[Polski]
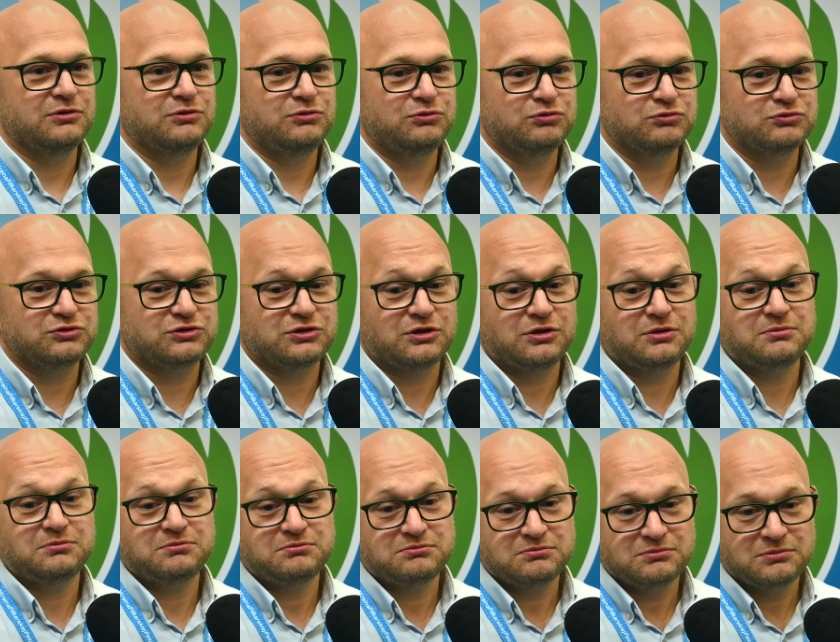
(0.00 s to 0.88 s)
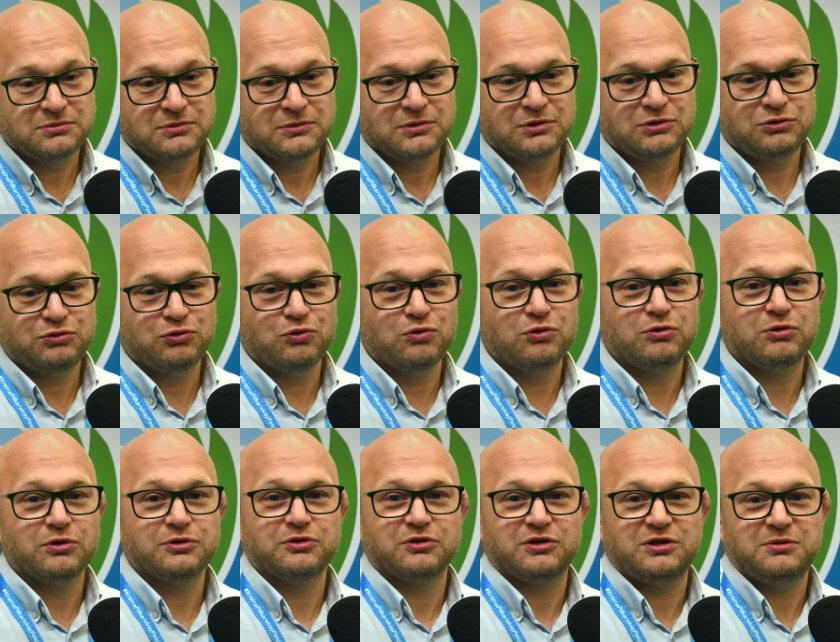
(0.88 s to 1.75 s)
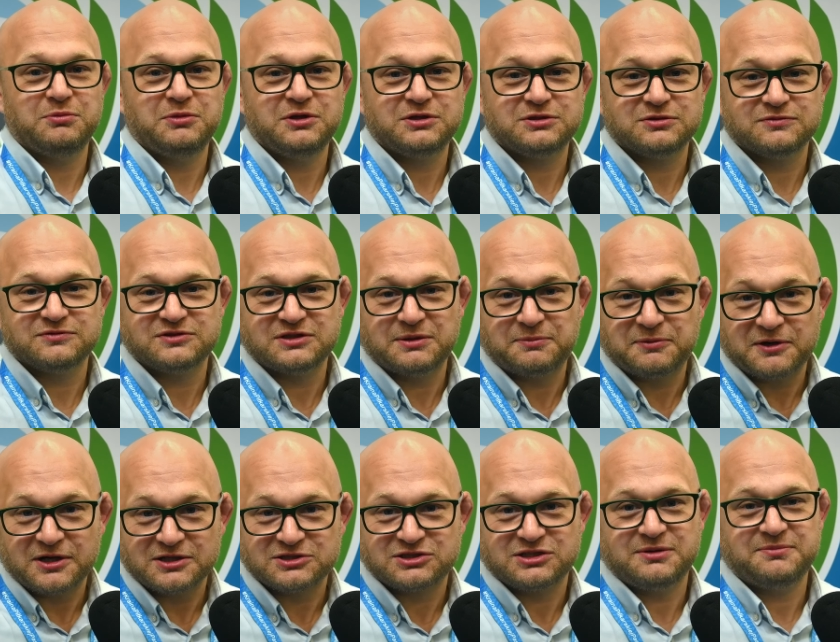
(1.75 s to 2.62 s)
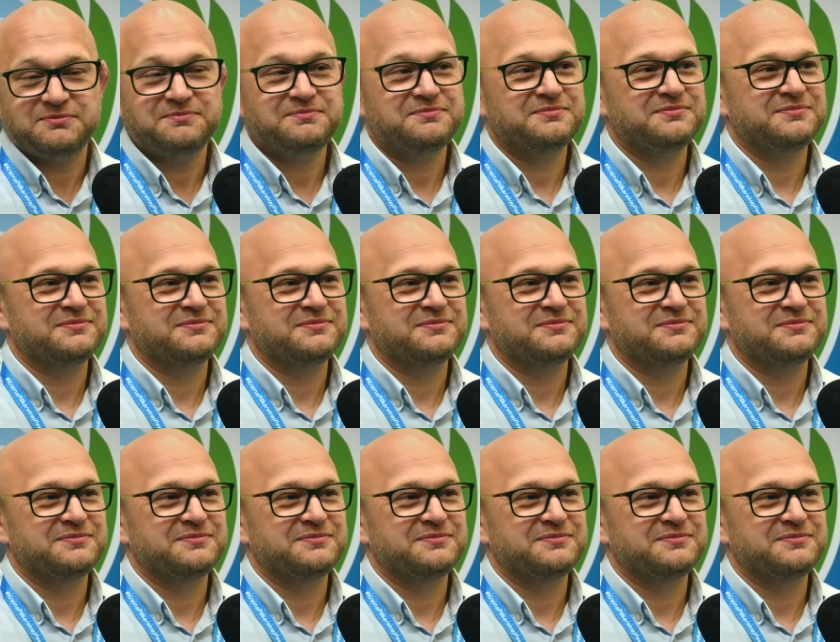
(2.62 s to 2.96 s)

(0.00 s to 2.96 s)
Dużą tu do kibiców zapraszam